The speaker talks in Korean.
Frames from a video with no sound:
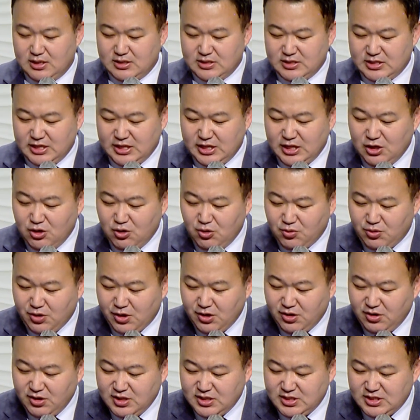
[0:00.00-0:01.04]
제대로
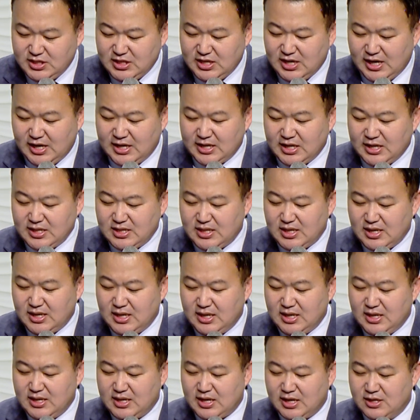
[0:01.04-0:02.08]
되어 있지
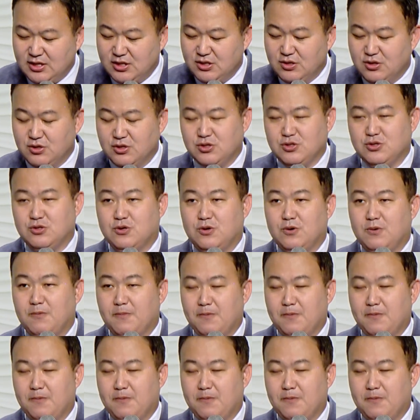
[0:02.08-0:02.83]
않았다라는 것이죠.